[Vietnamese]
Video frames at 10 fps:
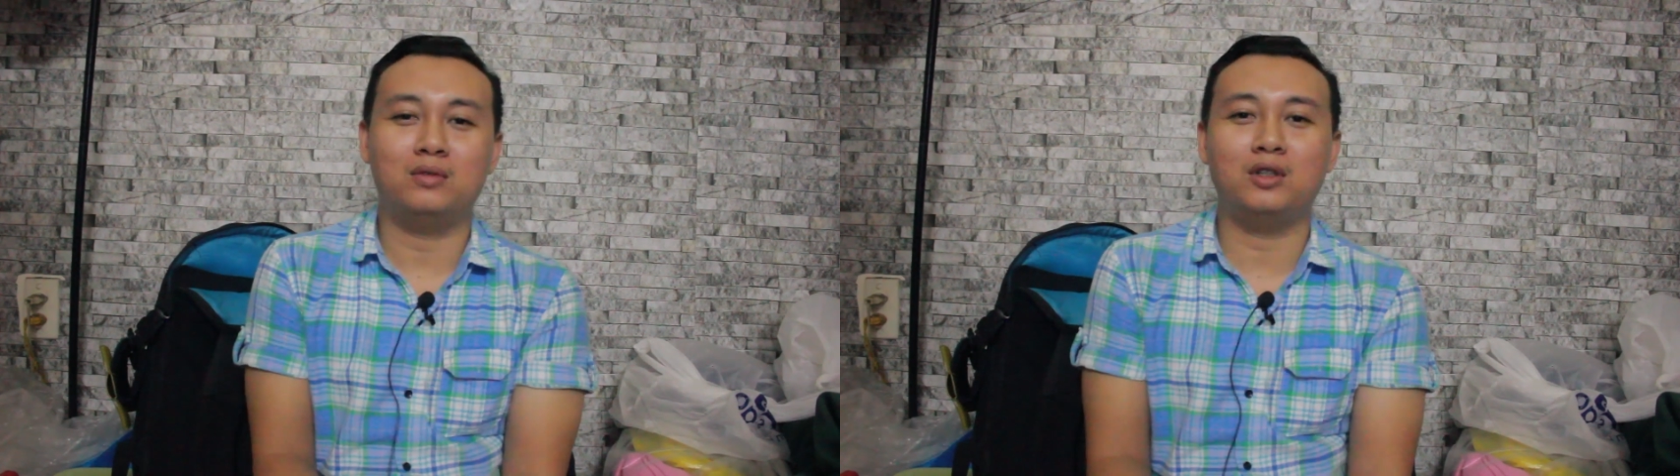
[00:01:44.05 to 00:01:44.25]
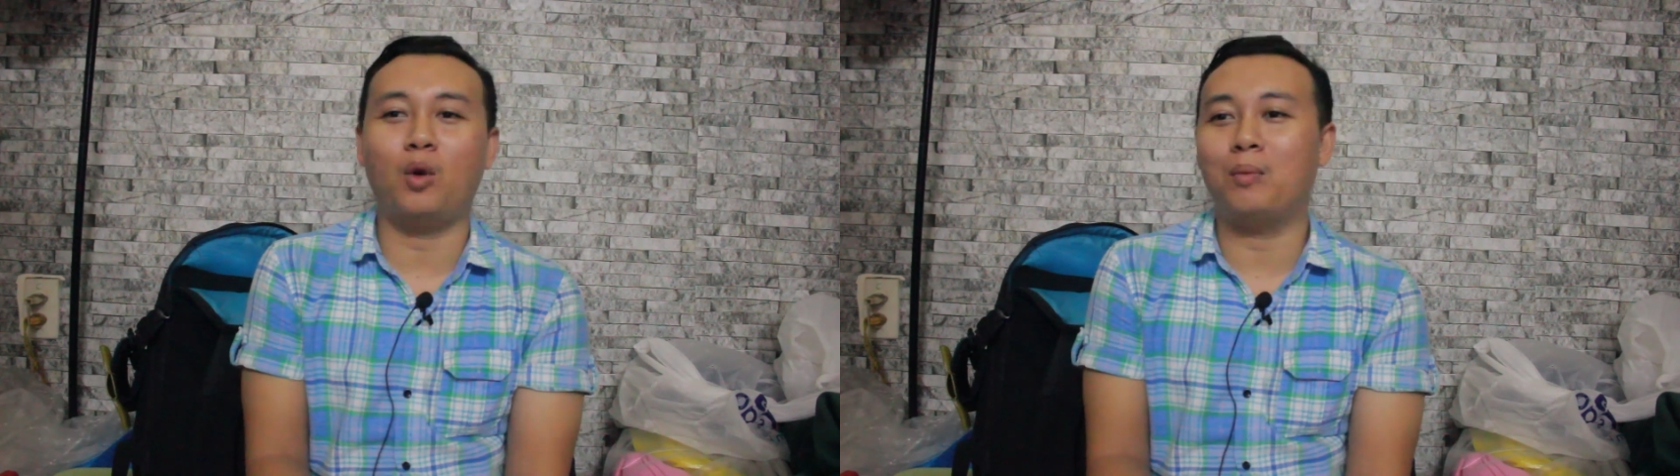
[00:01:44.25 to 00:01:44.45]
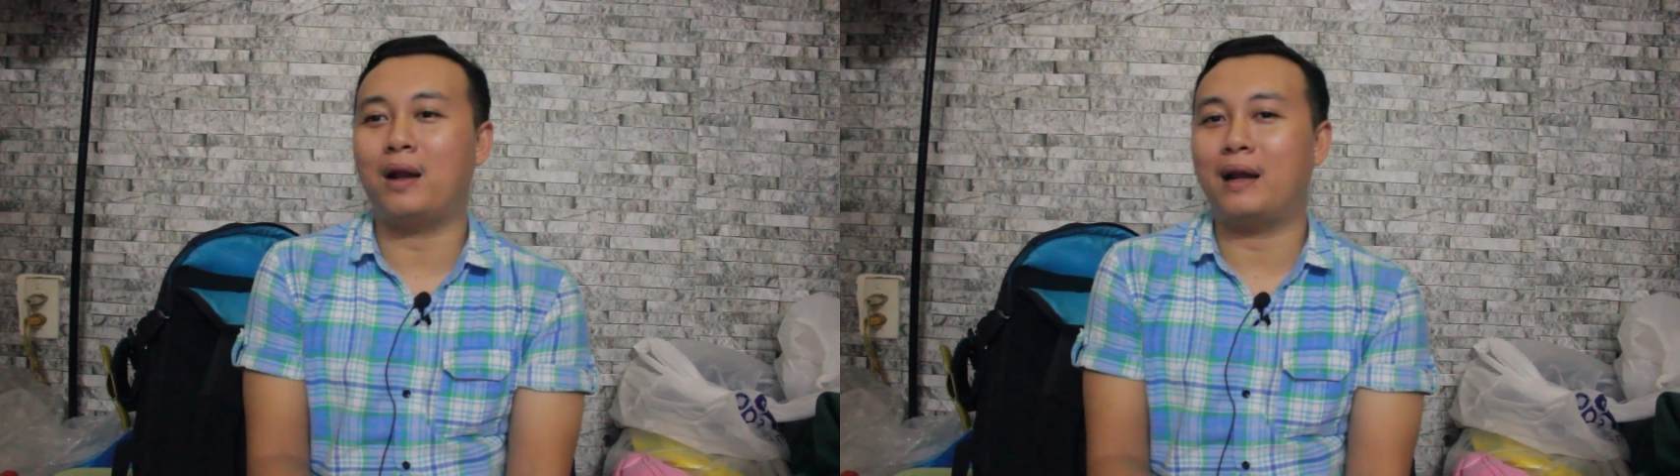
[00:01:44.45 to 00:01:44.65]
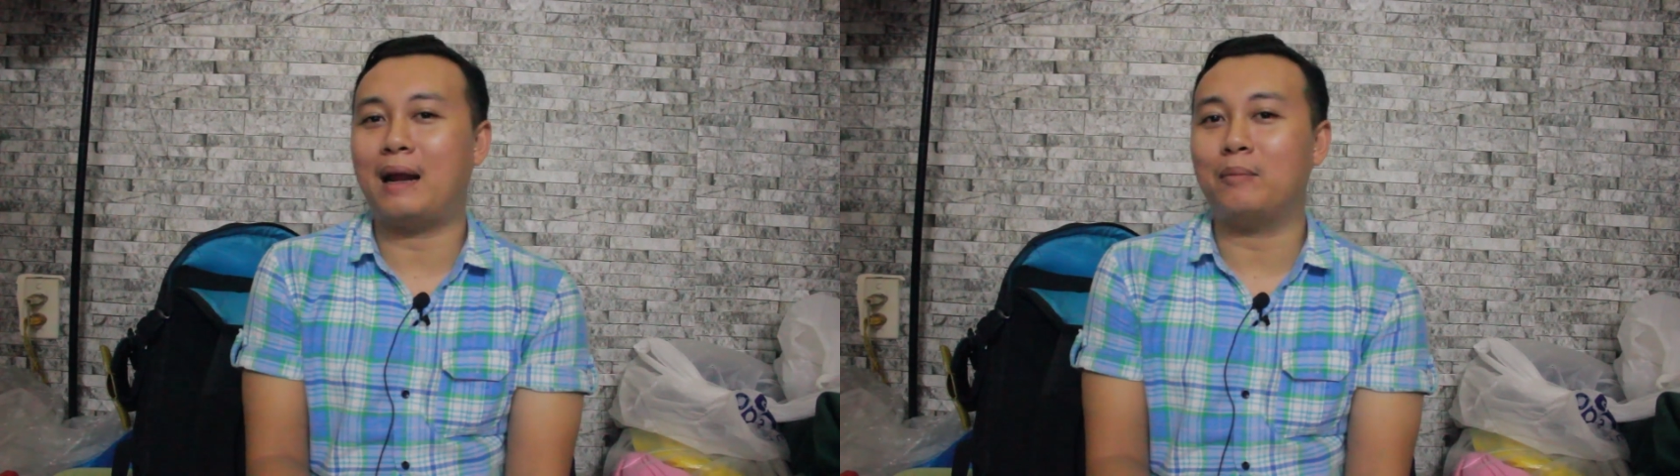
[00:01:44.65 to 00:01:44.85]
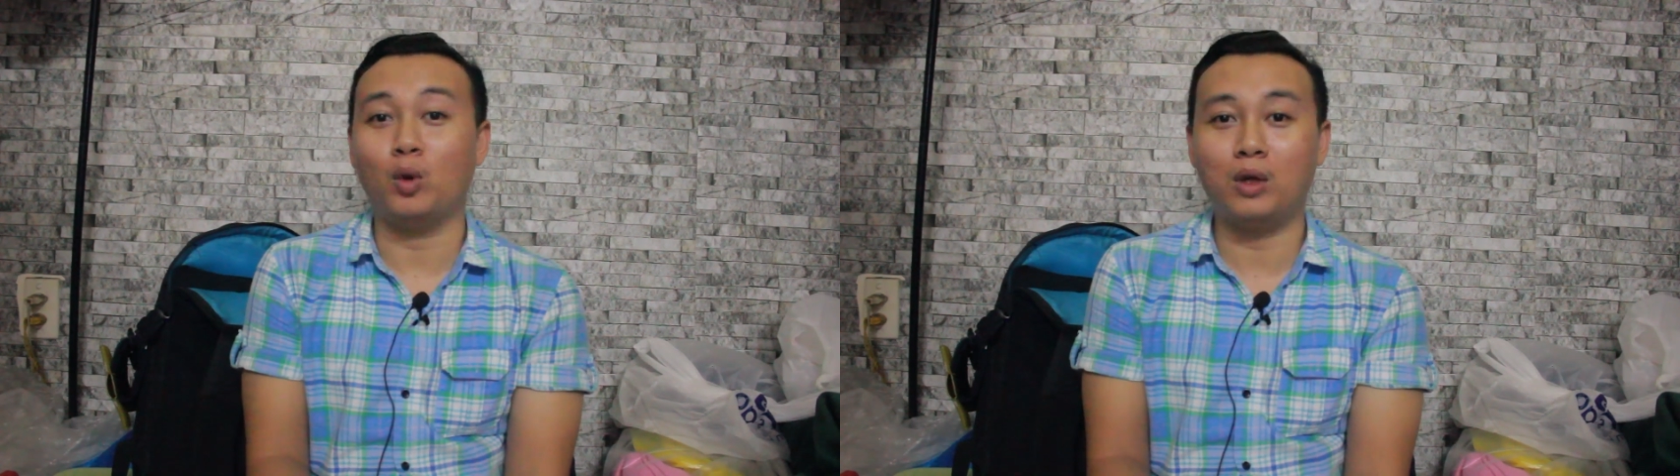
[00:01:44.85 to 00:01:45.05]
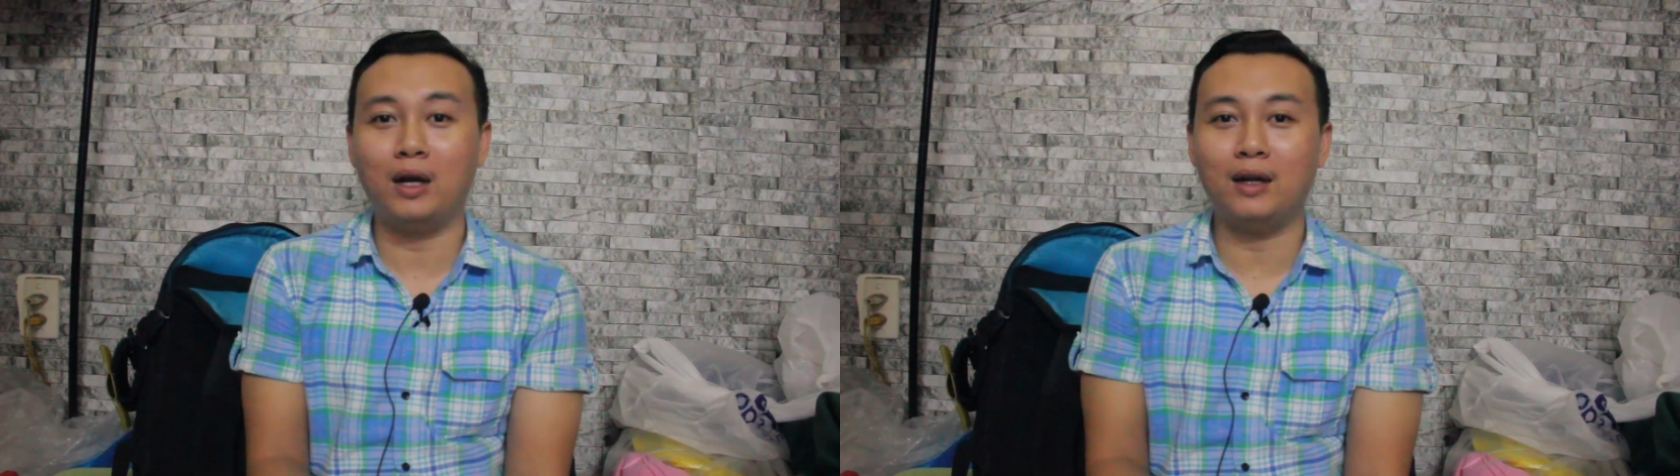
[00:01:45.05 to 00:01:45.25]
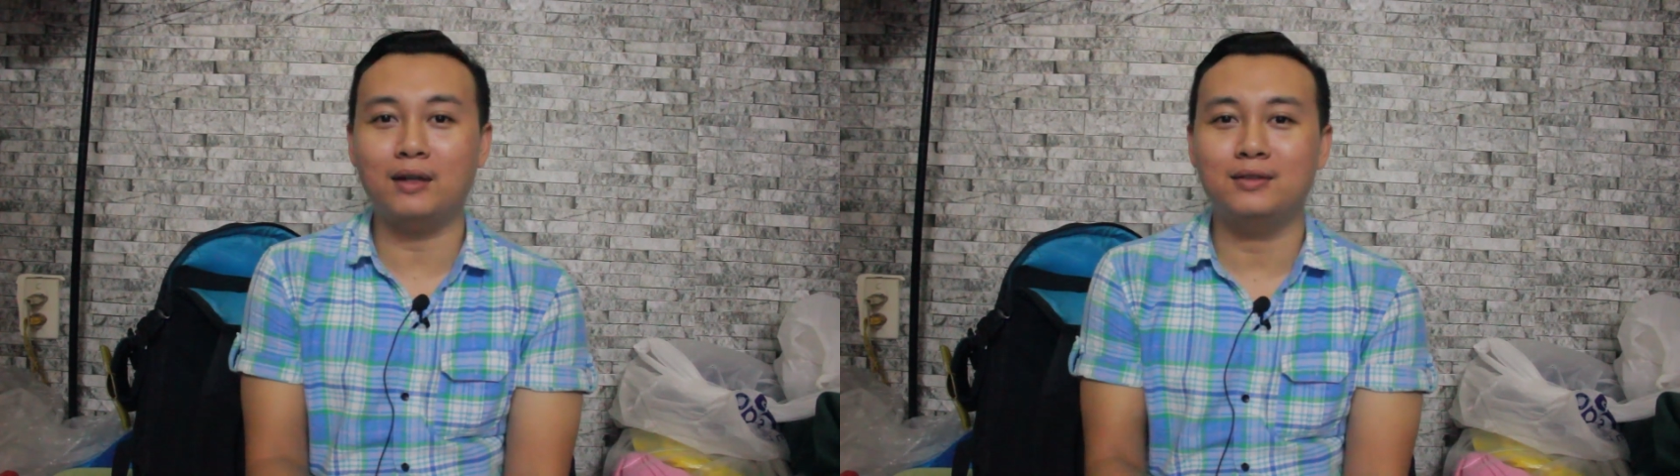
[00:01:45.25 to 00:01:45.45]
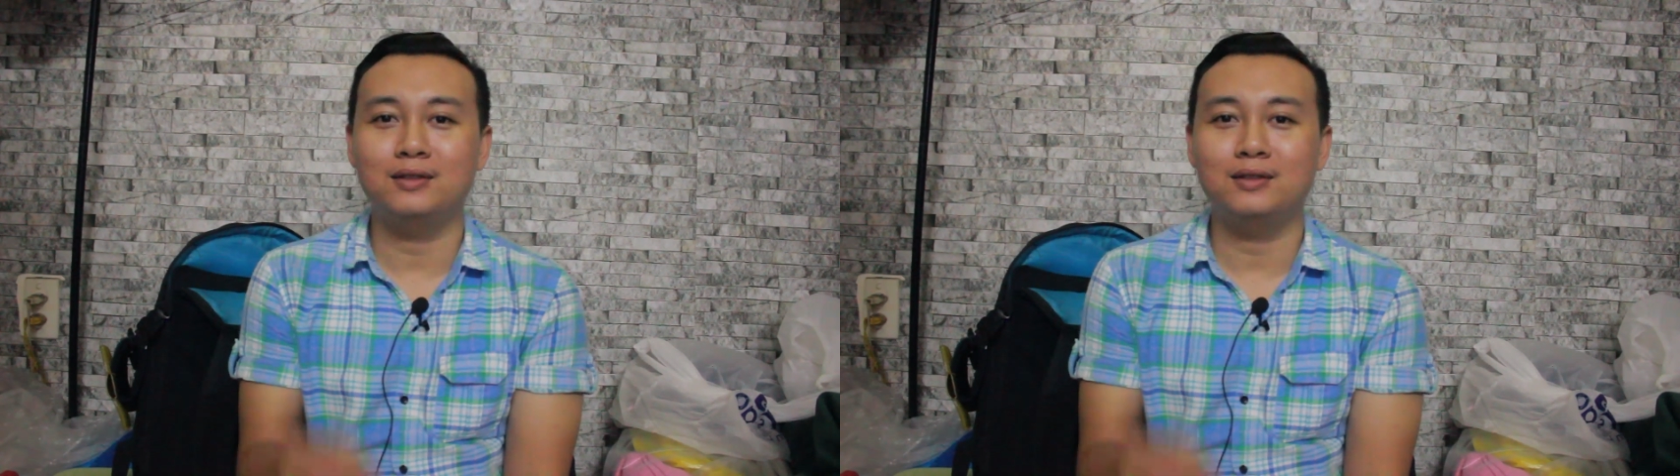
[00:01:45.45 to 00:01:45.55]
nói chung là làm đủ thứ hết á.